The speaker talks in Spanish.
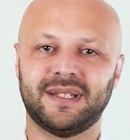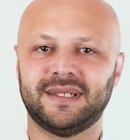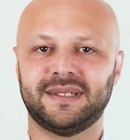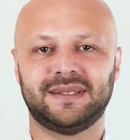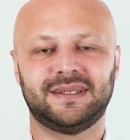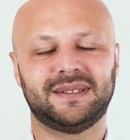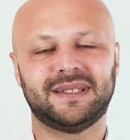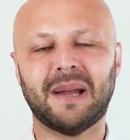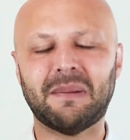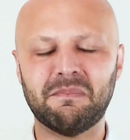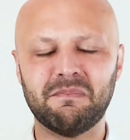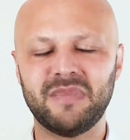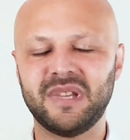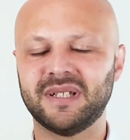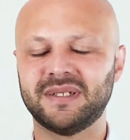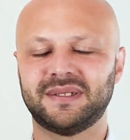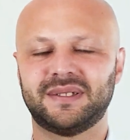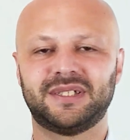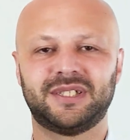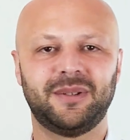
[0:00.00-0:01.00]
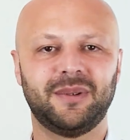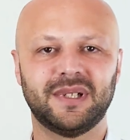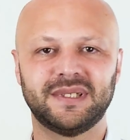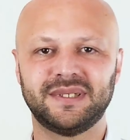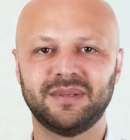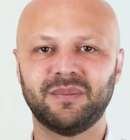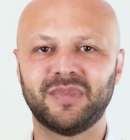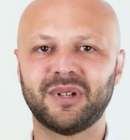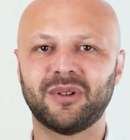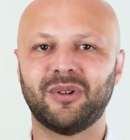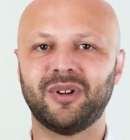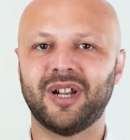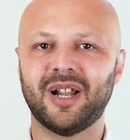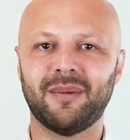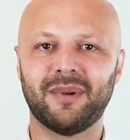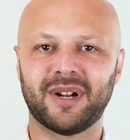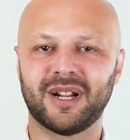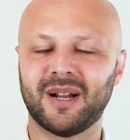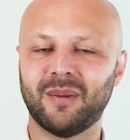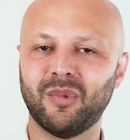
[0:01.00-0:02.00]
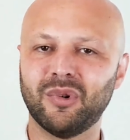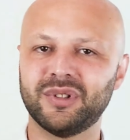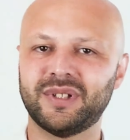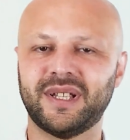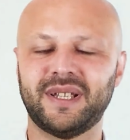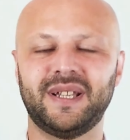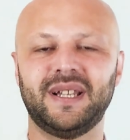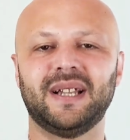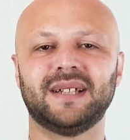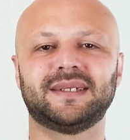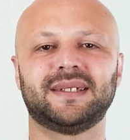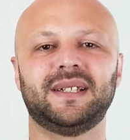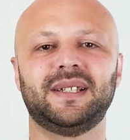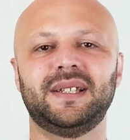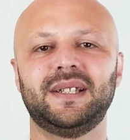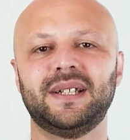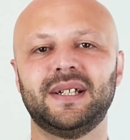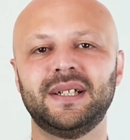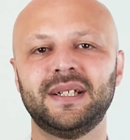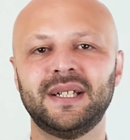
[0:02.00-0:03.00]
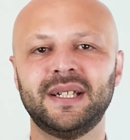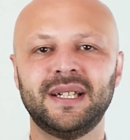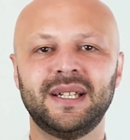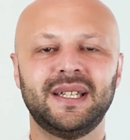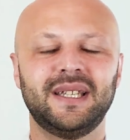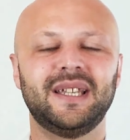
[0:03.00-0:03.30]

que también se lleva siempre con la bergamota de la salida